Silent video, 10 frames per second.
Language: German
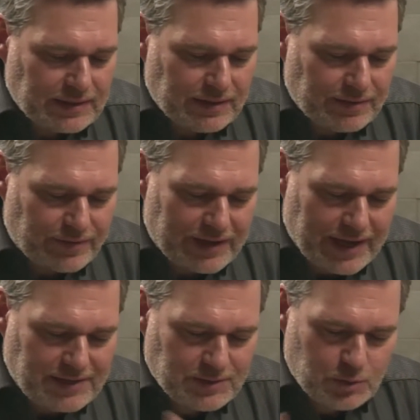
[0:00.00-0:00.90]
äh, Van
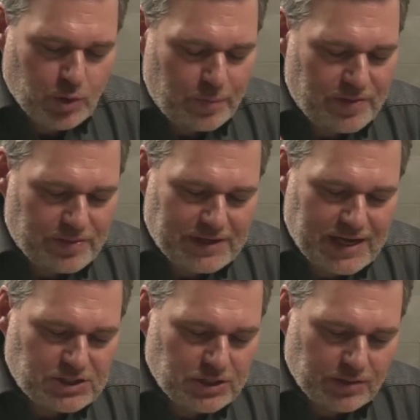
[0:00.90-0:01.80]
Etten tourt mit The
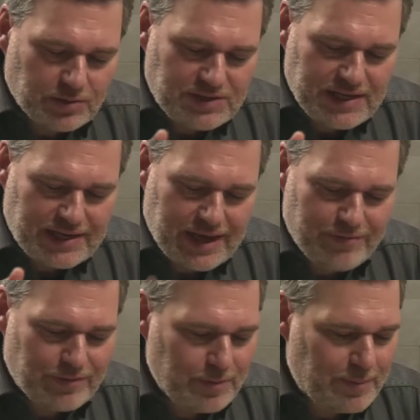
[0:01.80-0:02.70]
National und Nick
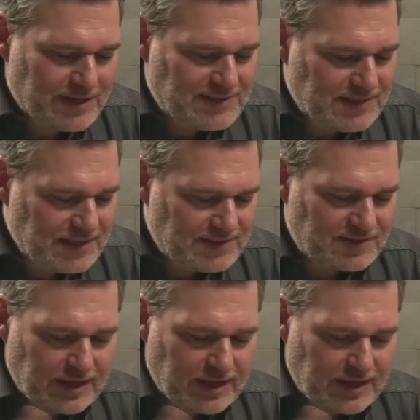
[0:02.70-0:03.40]
Cave and the Bad Seeds,